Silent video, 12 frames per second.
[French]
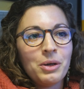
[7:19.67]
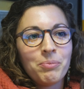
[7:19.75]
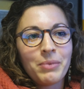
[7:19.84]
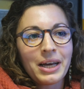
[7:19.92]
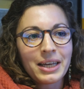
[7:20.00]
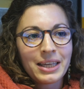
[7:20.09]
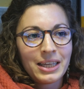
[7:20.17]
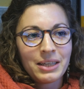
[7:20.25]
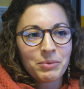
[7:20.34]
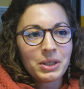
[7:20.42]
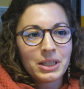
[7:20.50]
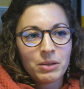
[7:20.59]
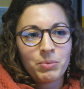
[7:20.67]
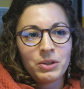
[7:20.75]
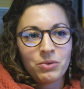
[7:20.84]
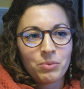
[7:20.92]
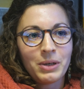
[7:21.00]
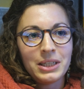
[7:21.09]
marqués, équipés
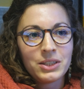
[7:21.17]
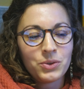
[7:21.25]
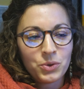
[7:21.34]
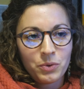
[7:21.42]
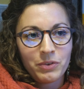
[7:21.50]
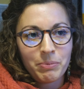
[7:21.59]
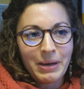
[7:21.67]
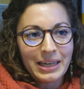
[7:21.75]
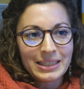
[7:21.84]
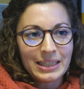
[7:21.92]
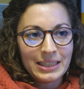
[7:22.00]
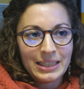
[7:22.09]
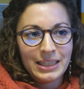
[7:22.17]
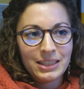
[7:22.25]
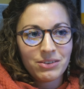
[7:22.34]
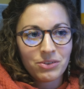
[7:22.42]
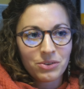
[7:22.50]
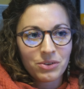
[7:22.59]
de balises de suivi par
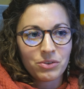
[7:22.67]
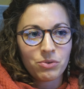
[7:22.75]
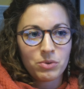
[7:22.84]
satellite euh,